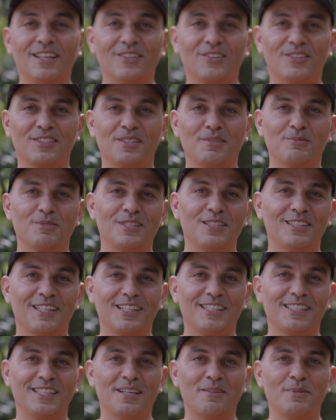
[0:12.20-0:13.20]
Nós temos em
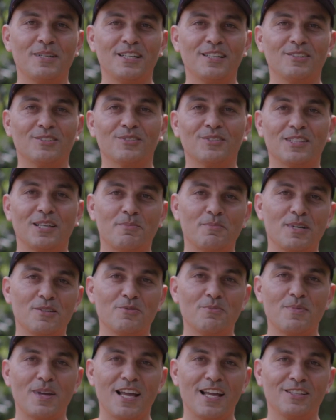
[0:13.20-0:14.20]
três tamanhos, o
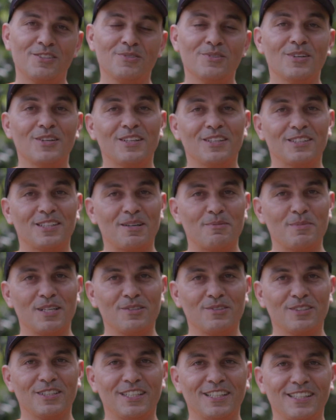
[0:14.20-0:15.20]
tamanho médio, o
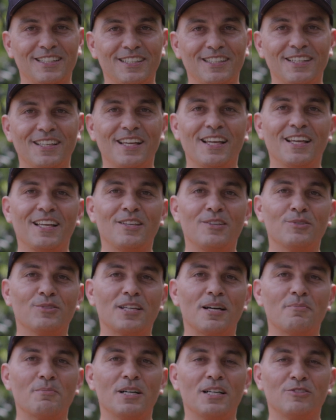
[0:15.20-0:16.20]
tamanho grande e o
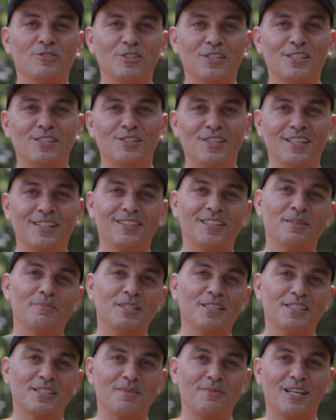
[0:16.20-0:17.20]
tamanho GG,
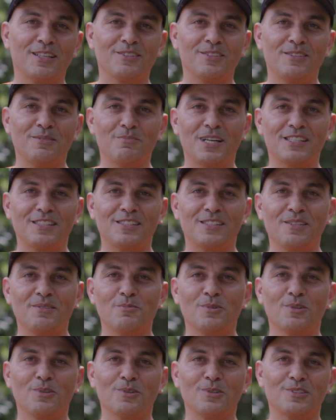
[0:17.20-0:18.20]
também chamado de mastim
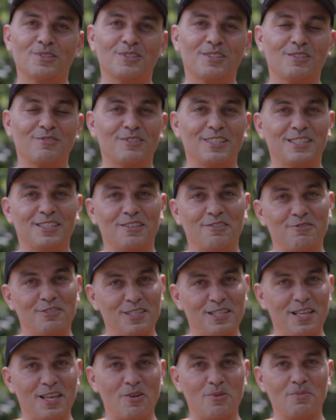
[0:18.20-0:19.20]
molosso, que vai
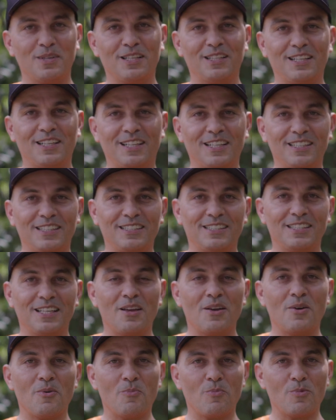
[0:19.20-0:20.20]
servir realmente cães
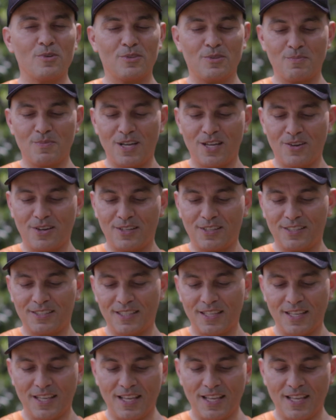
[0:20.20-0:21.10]
muito maiores.